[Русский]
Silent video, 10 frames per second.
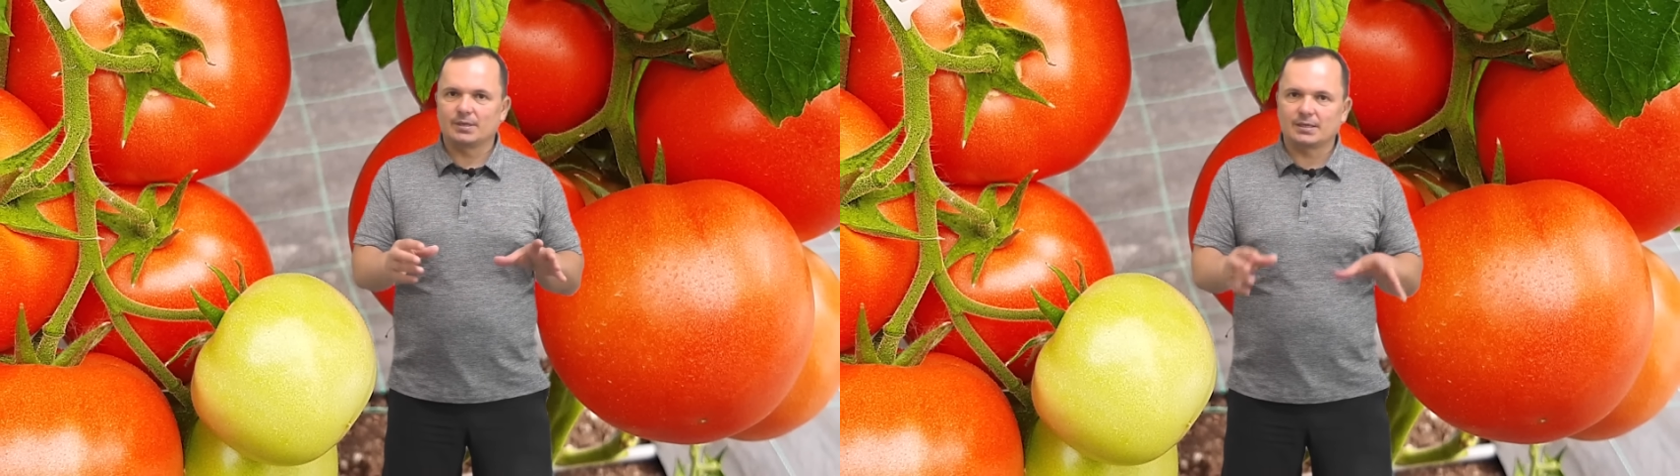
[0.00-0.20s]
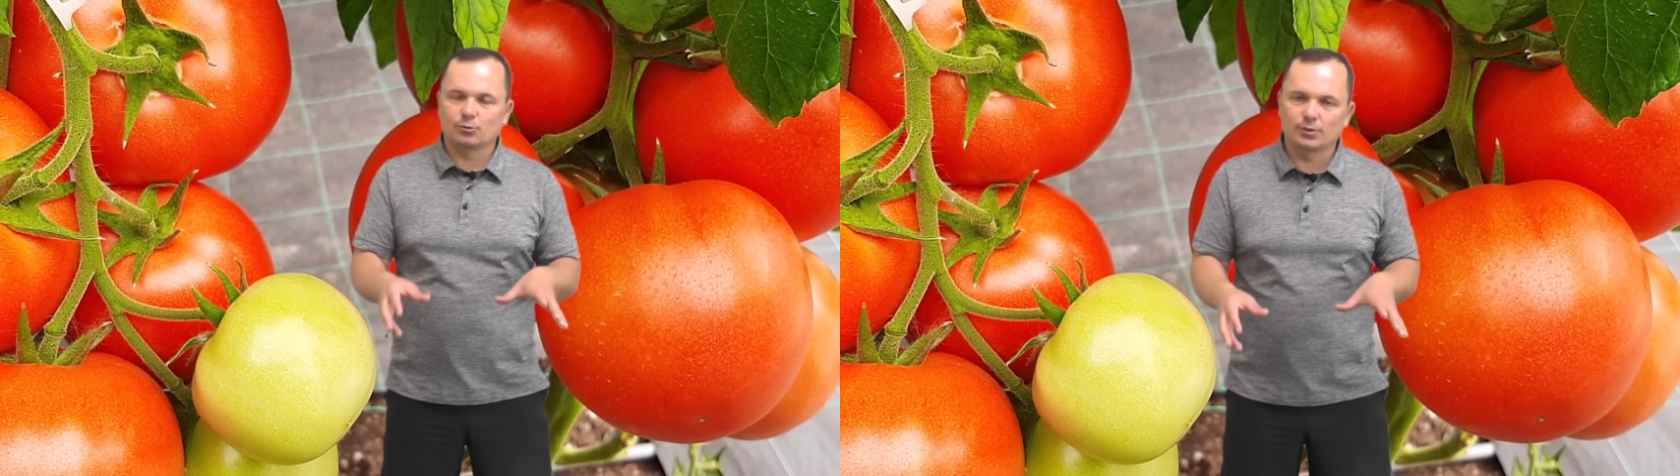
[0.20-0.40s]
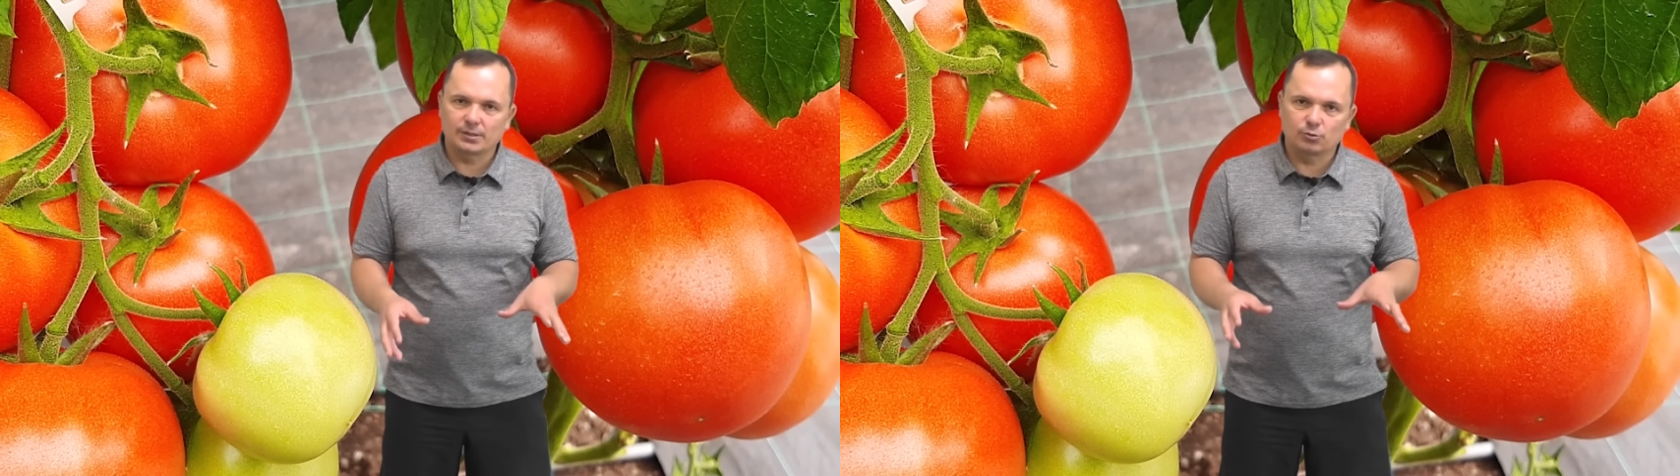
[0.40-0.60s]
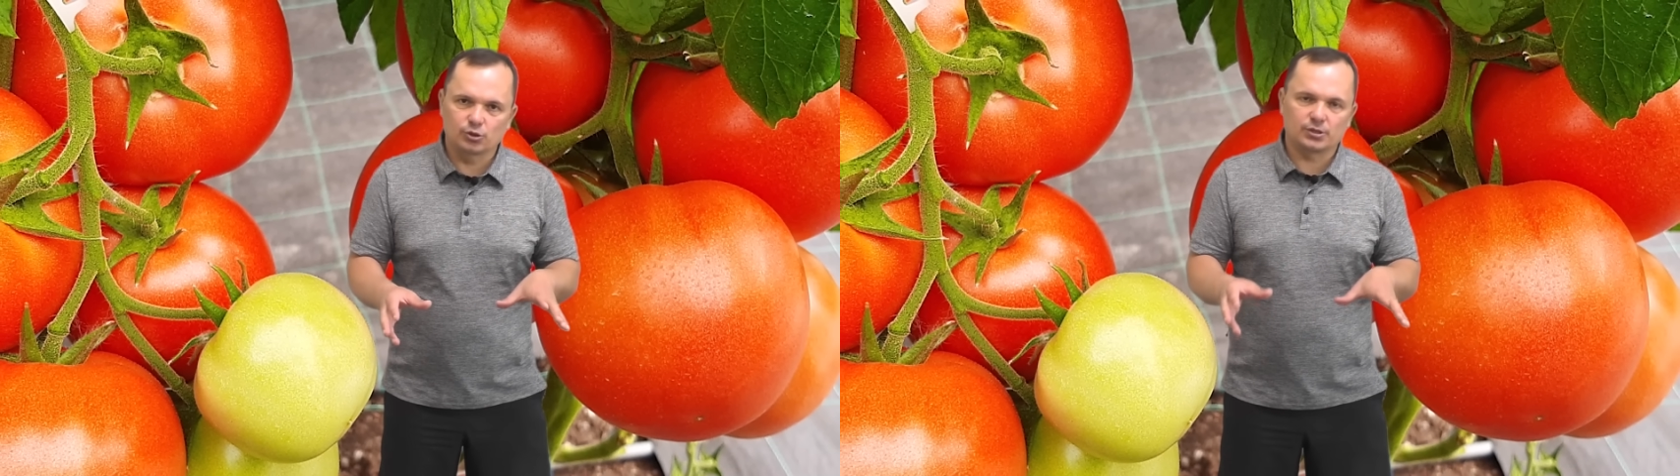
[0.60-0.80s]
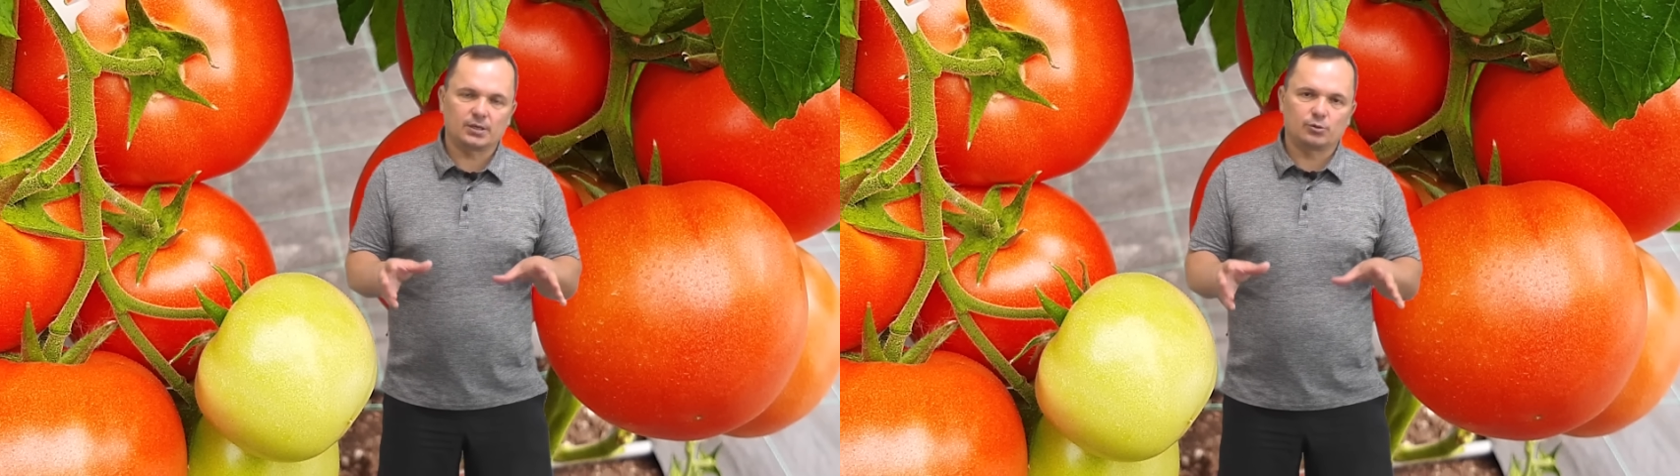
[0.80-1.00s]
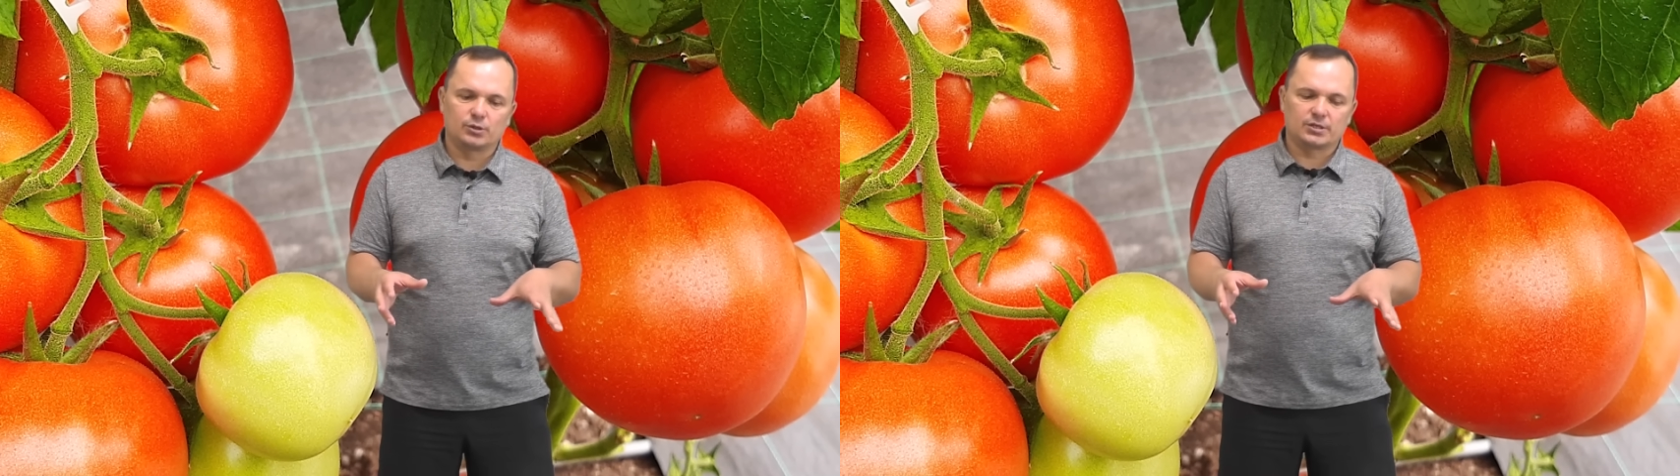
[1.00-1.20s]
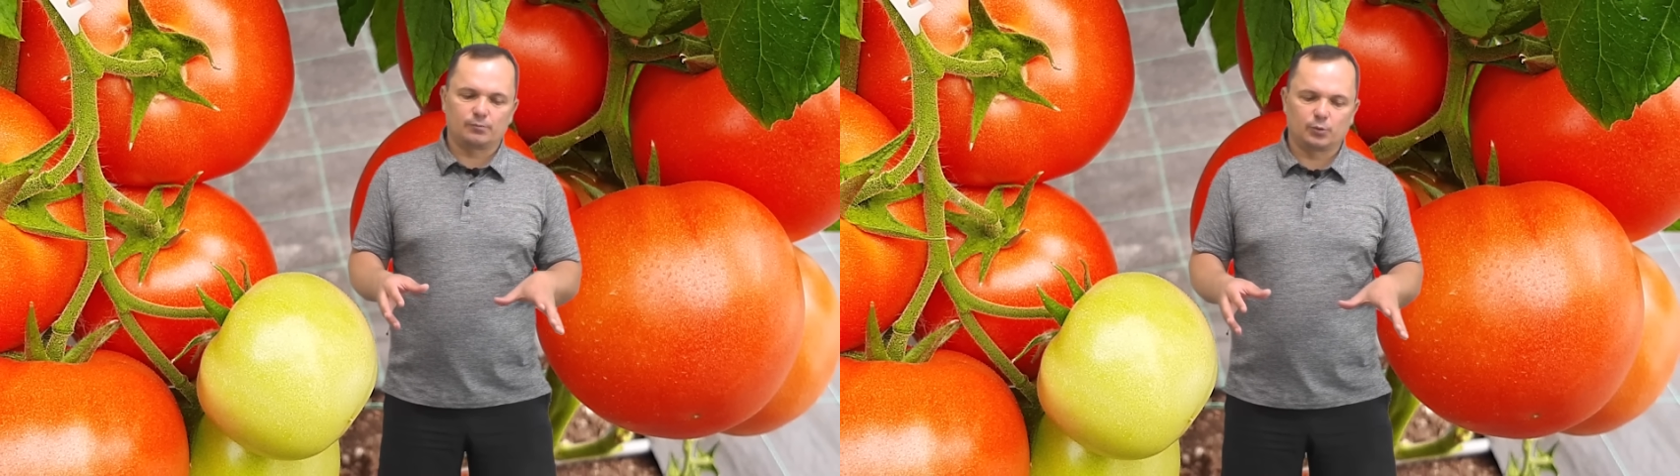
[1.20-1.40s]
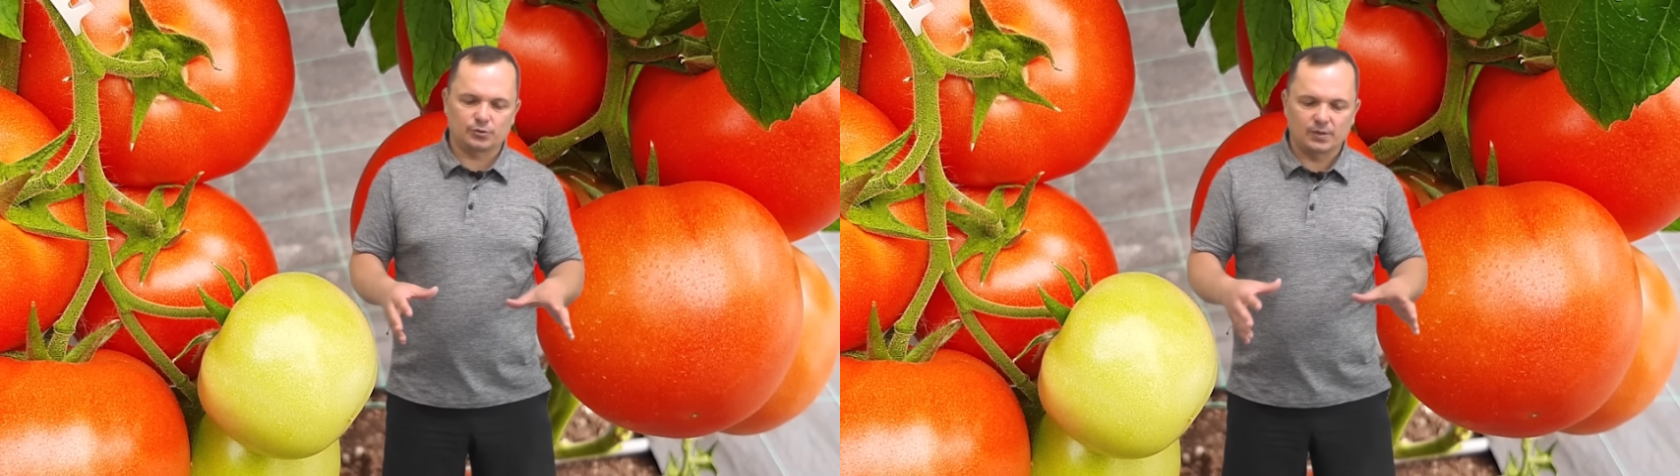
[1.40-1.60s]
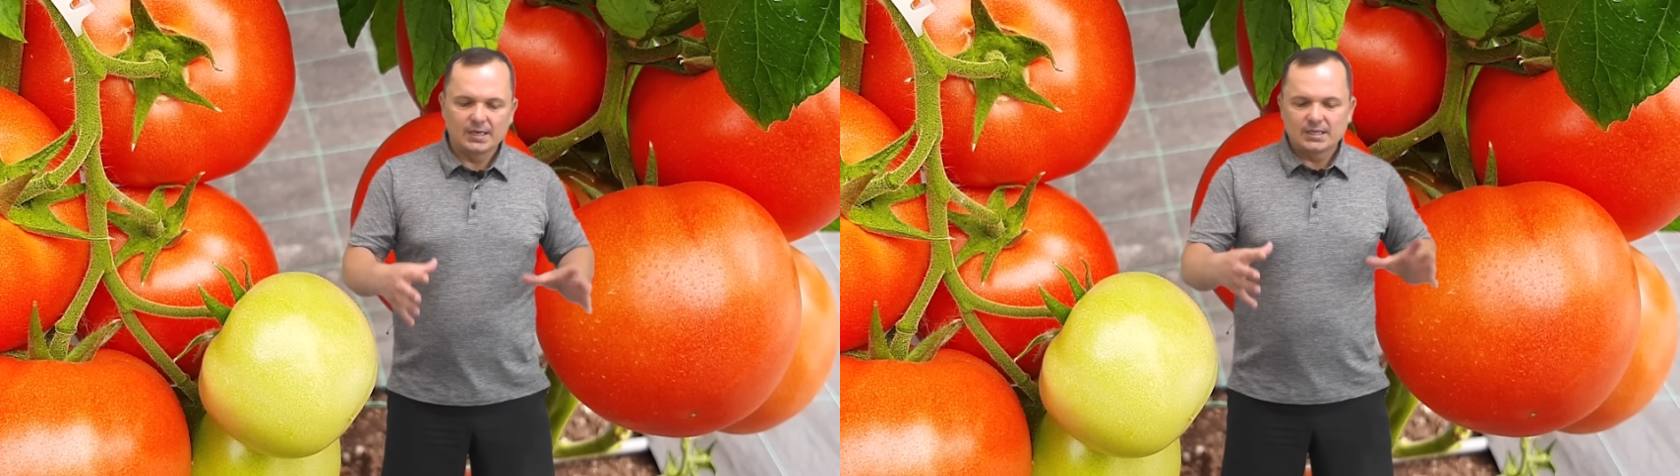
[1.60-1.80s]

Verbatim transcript: которые тоже находятся в почве.